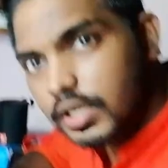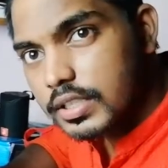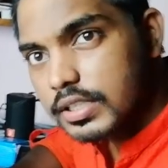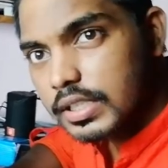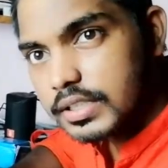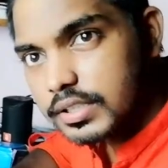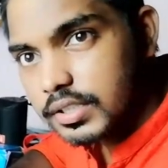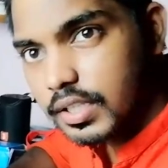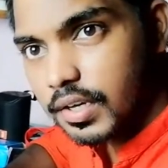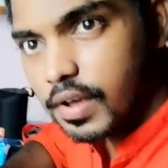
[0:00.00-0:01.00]
ऐसे ले
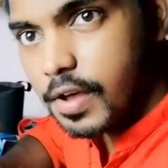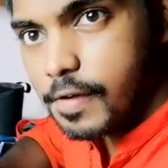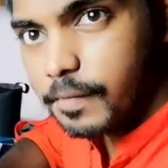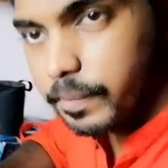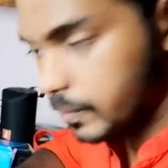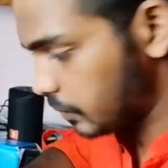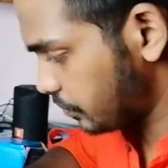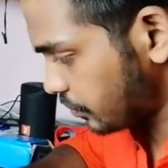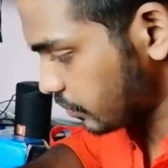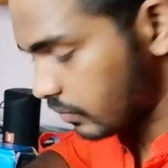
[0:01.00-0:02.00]
सकते
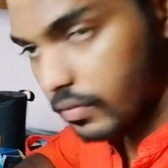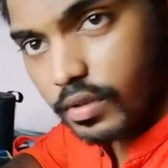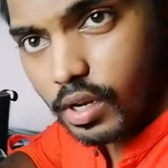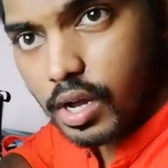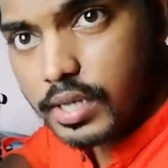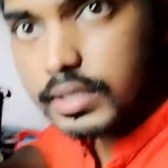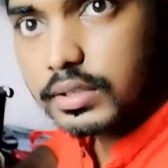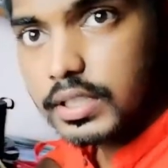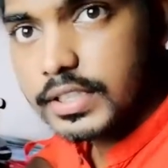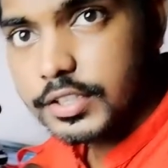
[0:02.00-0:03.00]
हैं
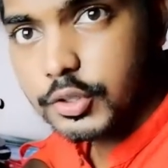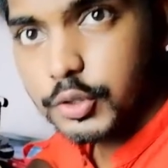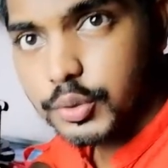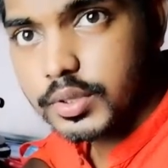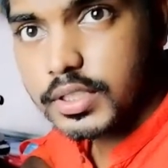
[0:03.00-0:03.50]
ऐसे इसको यूज़